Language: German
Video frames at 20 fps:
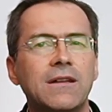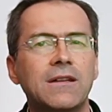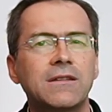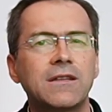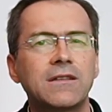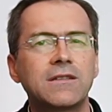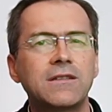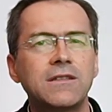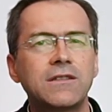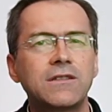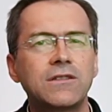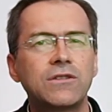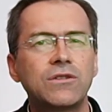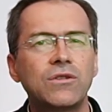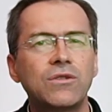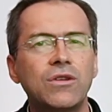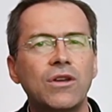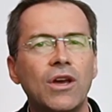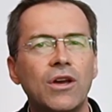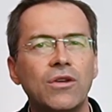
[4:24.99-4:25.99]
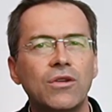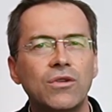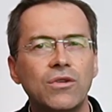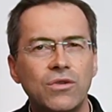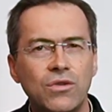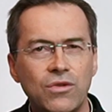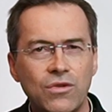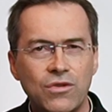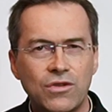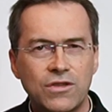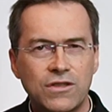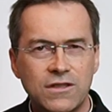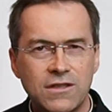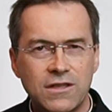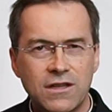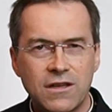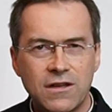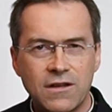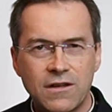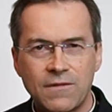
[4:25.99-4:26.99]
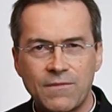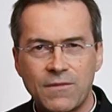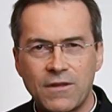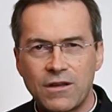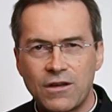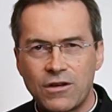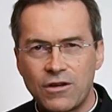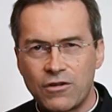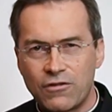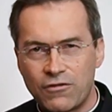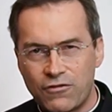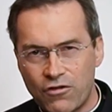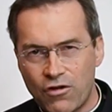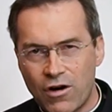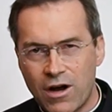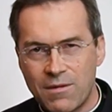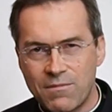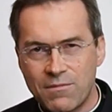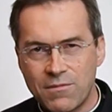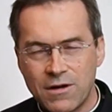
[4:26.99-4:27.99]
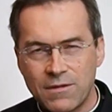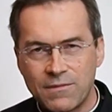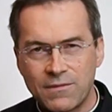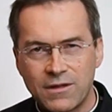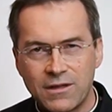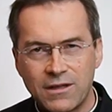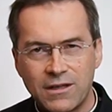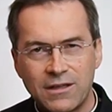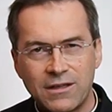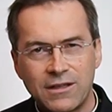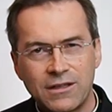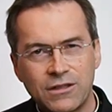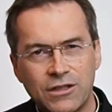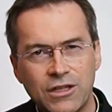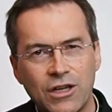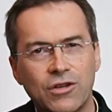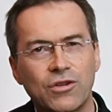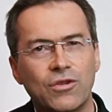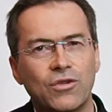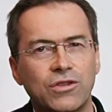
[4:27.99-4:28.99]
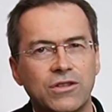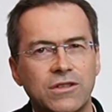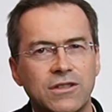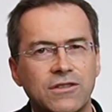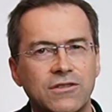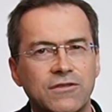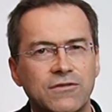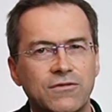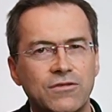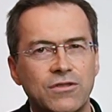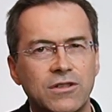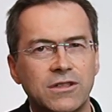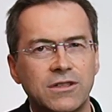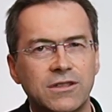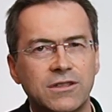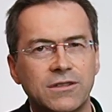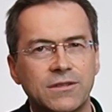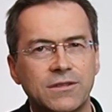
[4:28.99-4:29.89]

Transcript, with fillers: Das ist die höchste Form der Gottesfurcht.